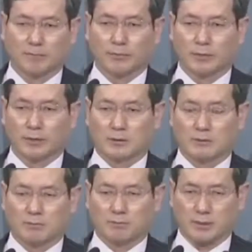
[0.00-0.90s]
그래서
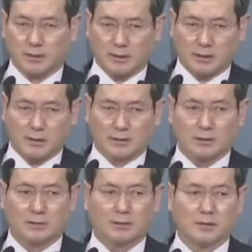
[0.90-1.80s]

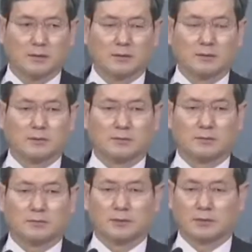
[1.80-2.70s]
빨리
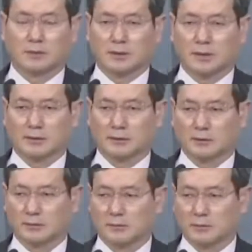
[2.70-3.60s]
여러분 병원에
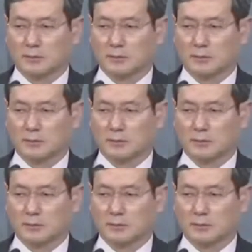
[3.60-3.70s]
가서